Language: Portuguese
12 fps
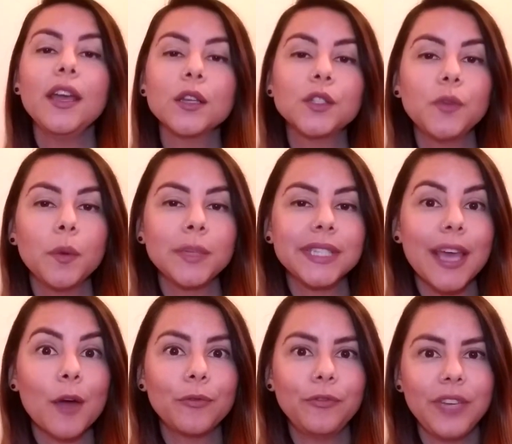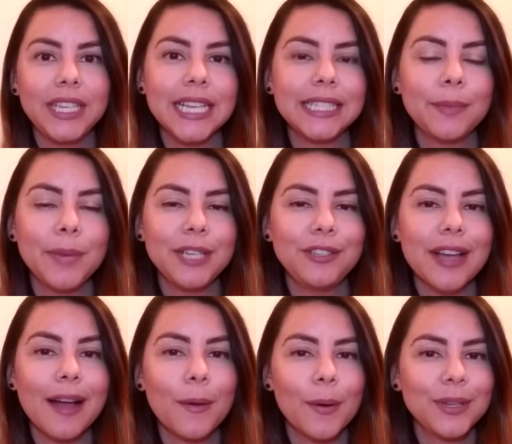E os filmes que eu vi nesse mês de
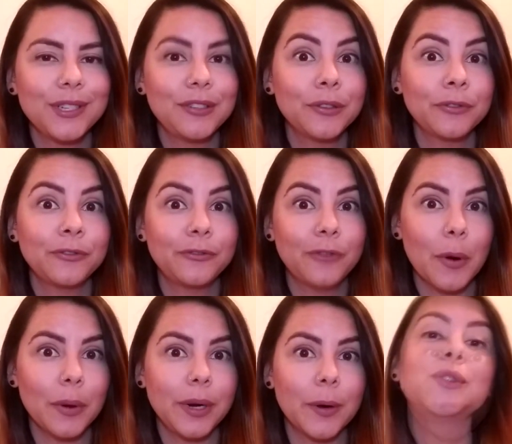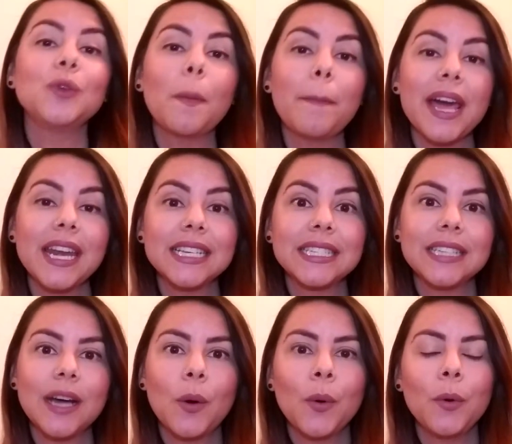agosto foram
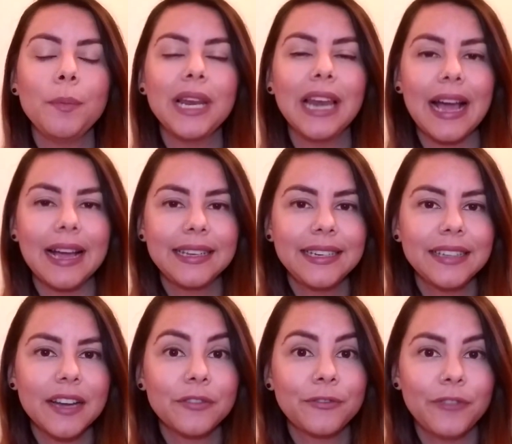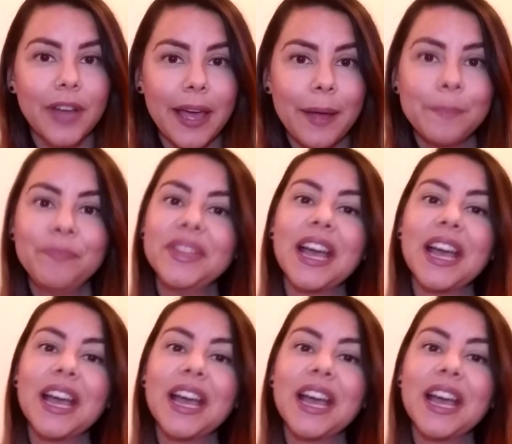Superação, O Milagre da Fé,